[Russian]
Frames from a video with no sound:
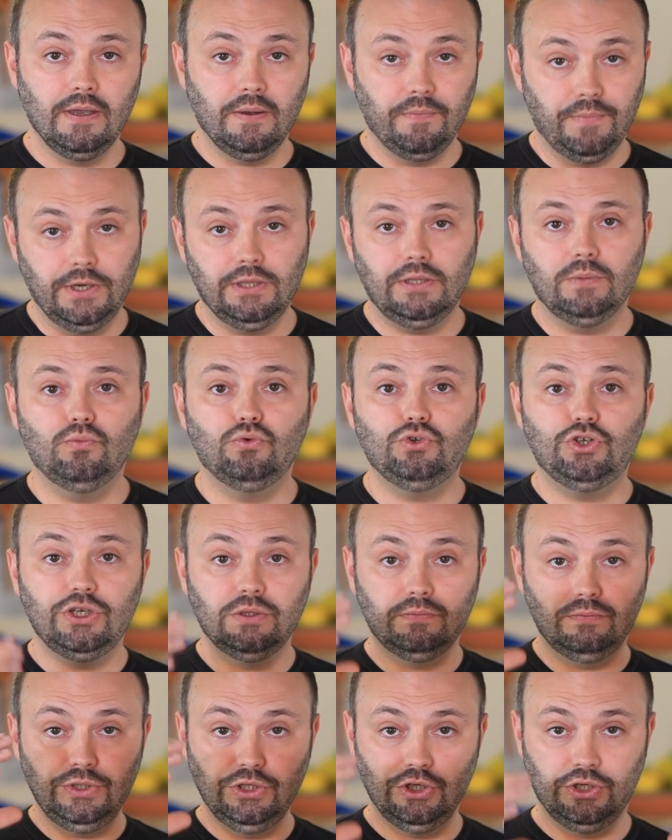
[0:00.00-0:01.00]
Поэтому
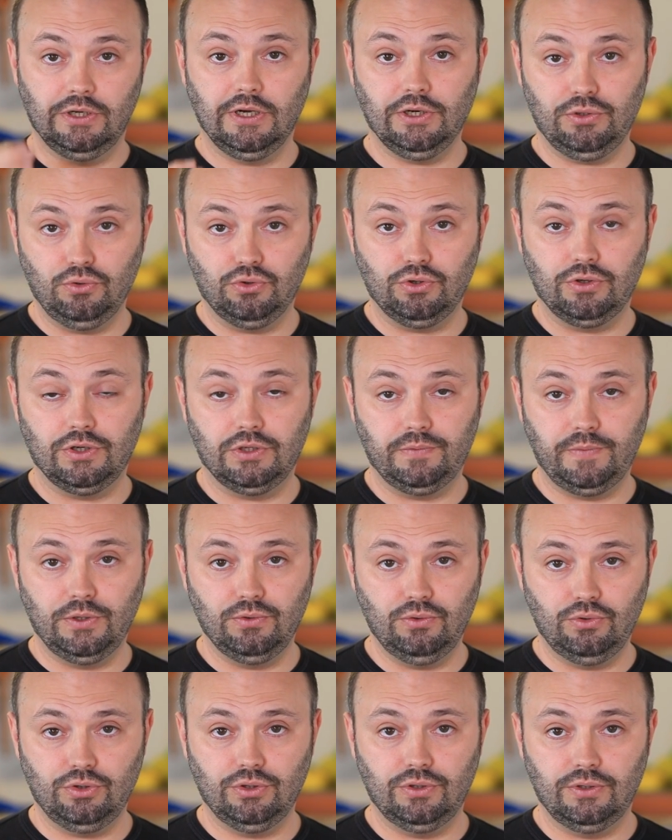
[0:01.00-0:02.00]
чем ниже картошка
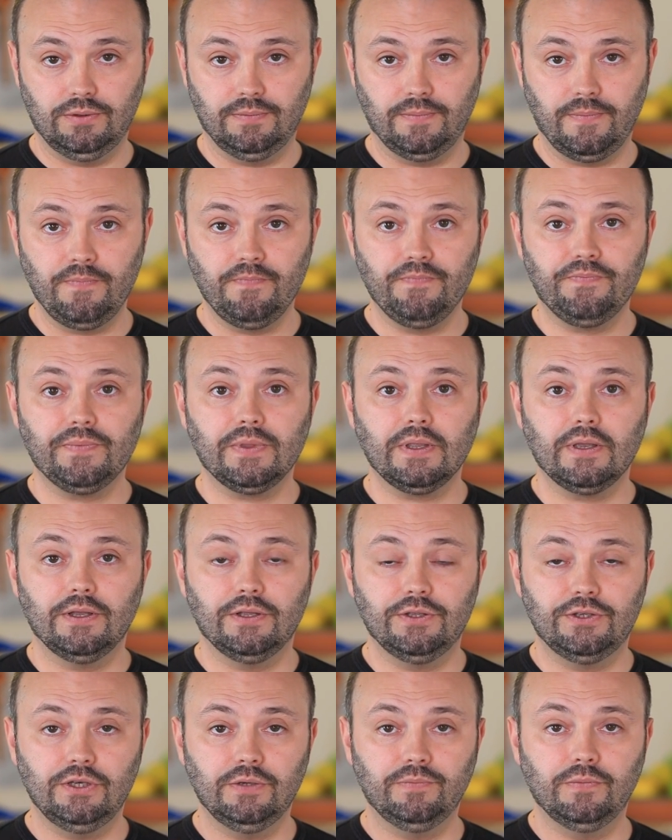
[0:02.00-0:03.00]
расположена,
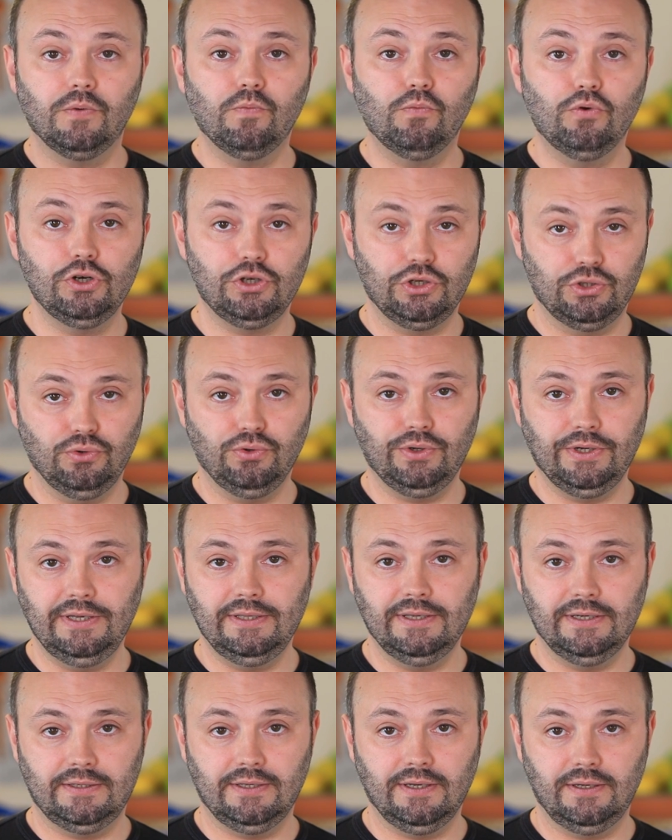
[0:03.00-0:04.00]
тем больше сока ей
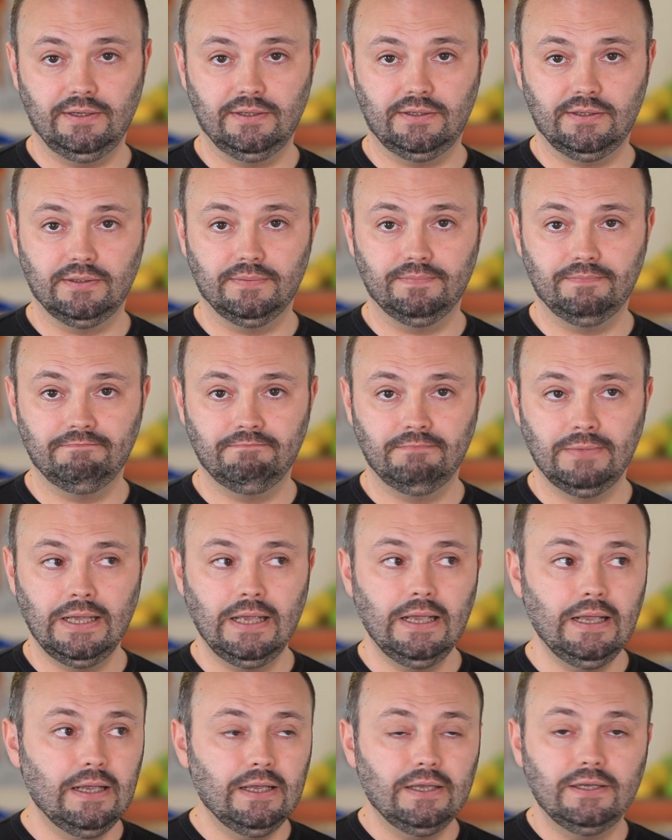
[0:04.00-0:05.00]
достанется.
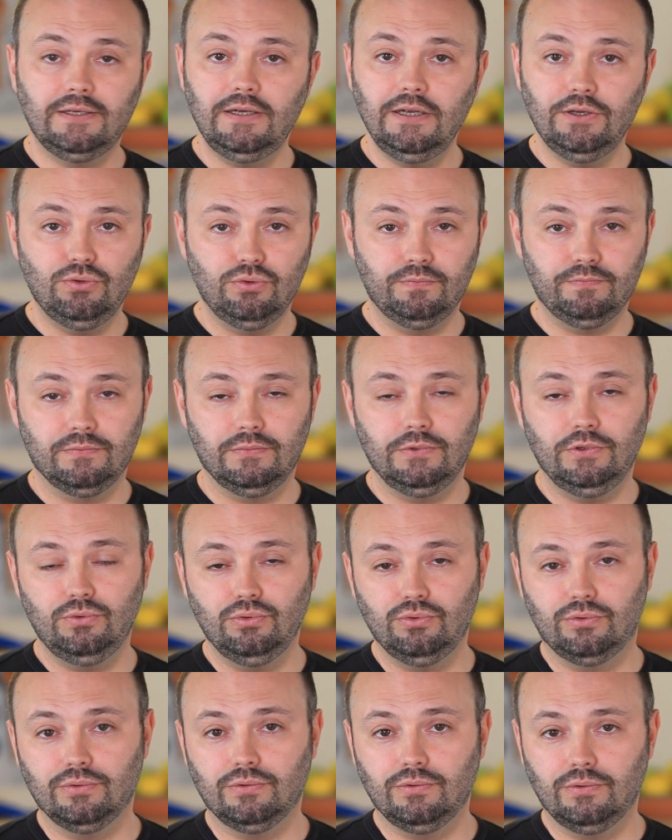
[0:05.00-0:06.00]
Следом
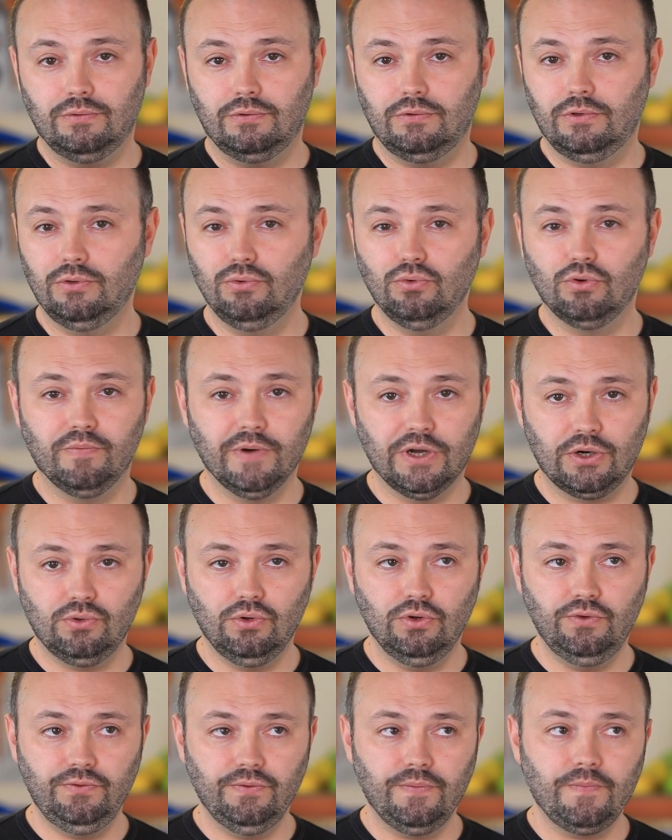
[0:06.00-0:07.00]
идут лук,
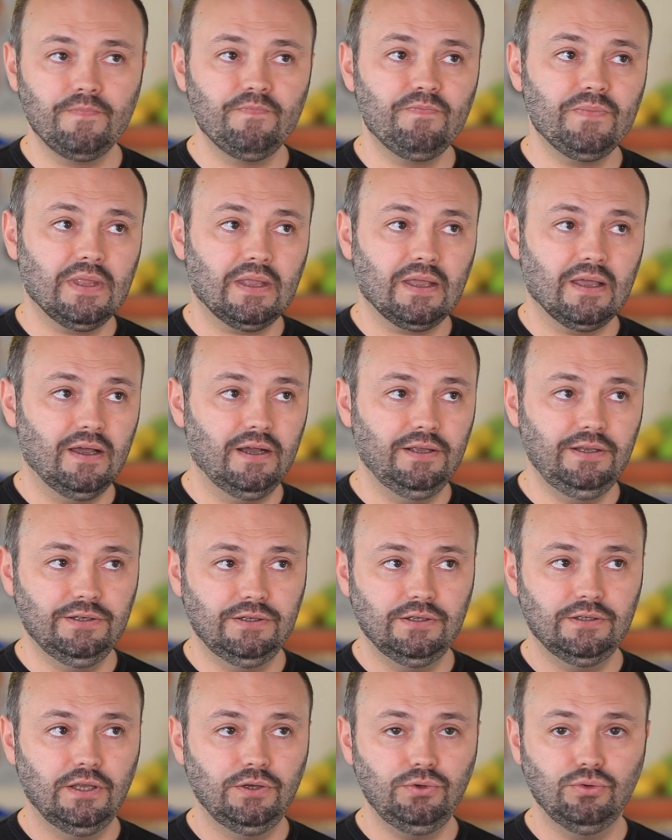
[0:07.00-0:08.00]
морковь. Они
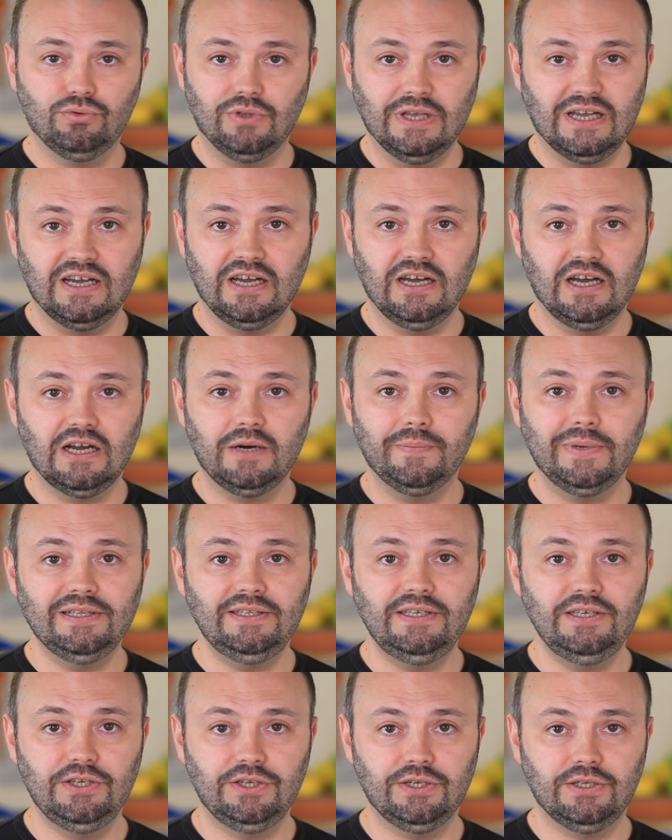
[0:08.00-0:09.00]
создают
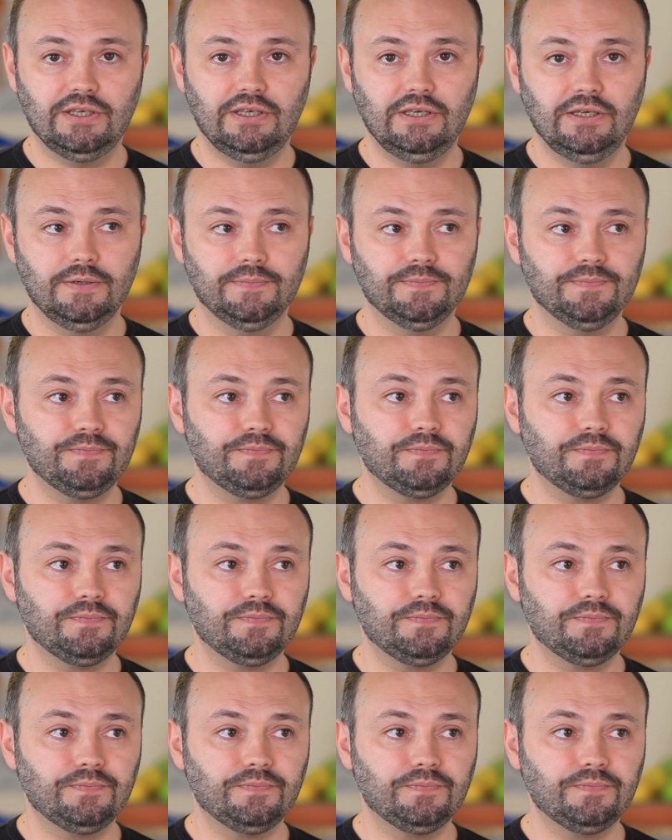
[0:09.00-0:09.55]
ароматические